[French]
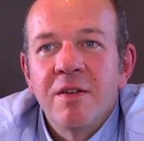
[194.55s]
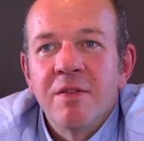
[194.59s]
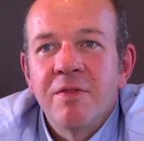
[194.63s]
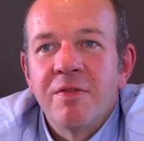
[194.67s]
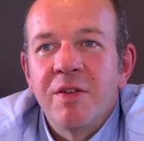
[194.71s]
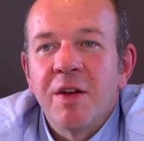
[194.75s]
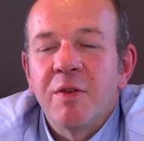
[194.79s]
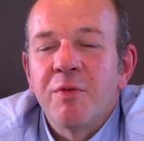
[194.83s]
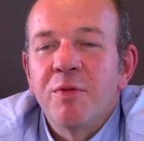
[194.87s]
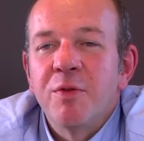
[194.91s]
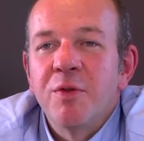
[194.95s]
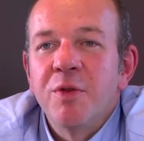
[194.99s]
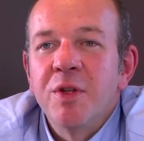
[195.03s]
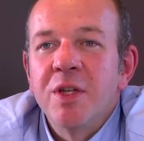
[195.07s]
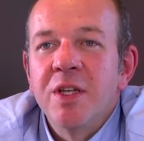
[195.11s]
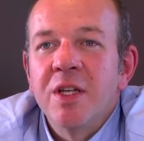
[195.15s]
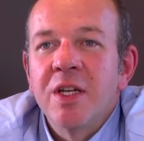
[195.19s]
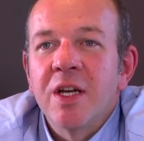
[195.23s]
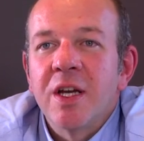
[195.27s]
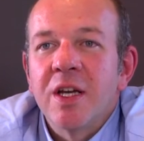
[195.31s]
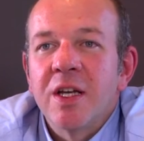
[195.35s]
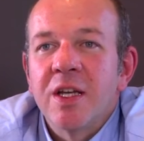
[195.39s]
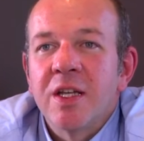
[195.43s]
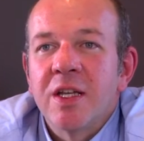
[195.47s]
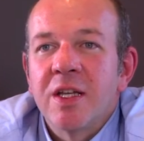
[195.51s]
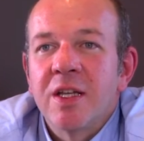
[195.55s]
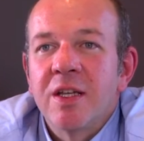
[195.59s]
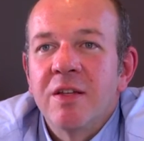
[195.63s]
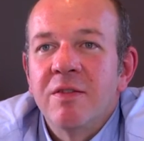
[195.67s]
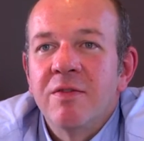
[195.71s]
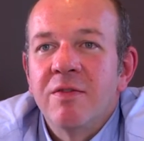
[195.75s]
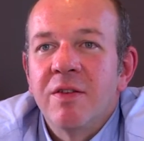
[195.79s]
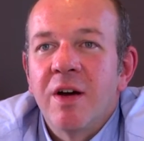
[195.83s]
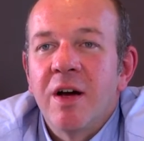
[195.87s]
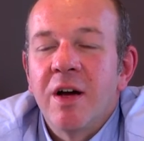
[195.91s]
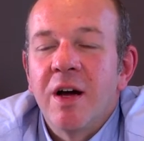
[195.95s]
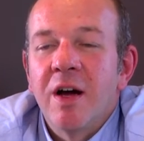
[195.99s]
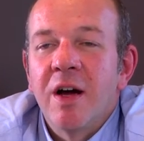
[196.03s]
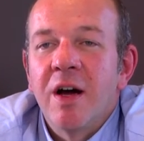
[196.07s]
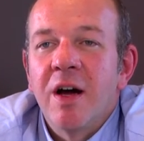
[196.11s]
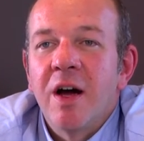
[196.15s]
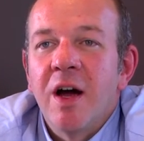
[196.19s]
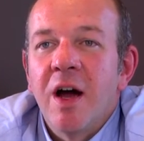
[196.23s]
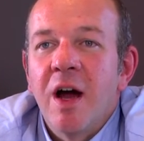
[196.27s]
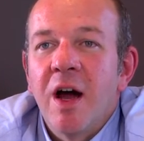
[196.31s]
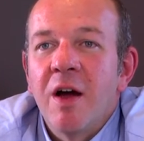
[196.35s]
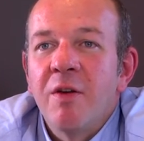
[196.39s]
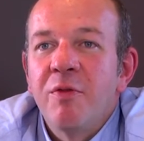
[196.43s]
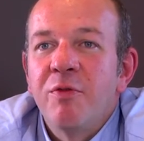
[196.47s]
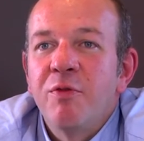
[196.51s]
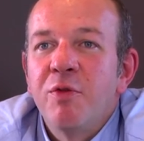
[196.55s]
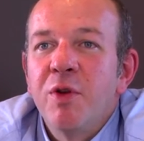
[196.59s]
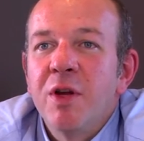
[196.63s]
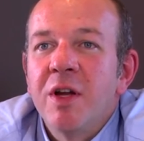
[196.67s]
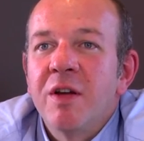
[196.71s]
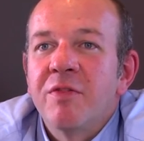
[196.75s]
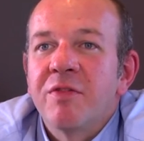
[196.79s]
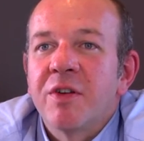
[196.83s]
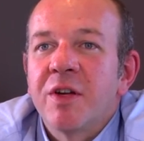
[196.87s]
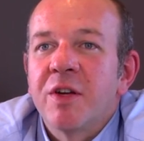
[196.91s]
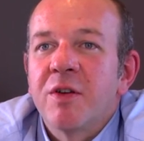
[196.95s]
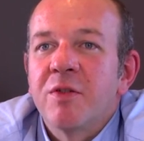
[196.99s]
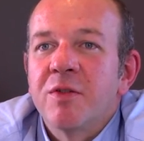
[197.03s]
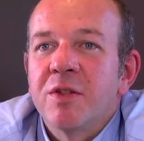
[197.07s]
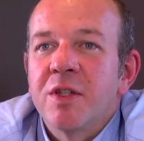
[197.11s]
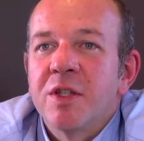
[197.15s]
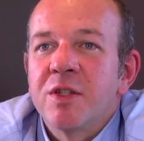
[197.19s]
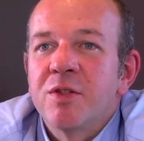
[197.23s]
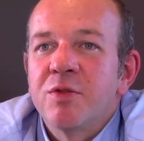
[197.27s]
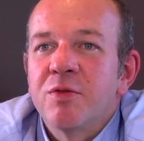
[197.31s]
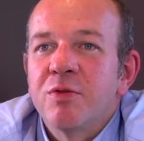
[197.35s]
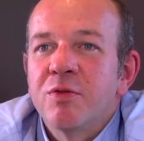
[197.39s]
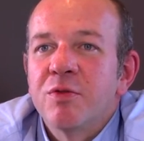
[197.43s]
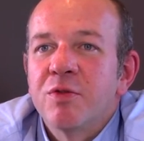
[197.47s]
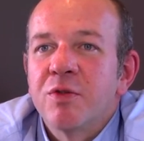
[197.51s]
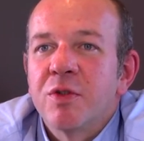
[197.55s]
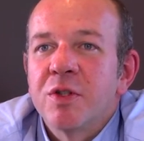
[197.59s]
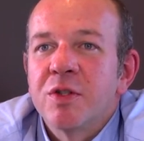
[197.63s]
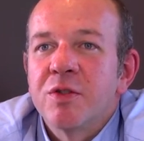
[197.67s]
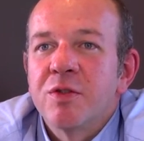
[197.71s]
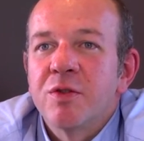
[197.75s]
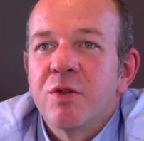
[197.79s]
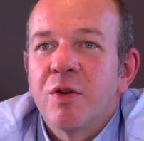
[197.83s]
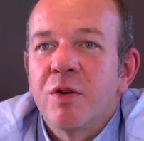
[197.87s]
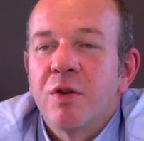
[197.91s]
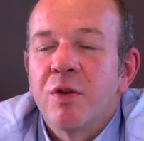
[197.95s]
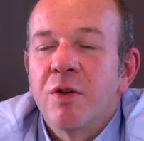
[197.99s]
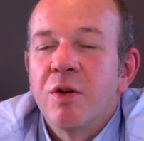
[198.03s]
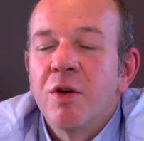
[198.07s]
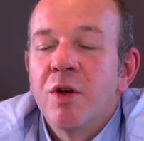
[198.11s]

faire venir et qui va influer la fréquentation du restaurant.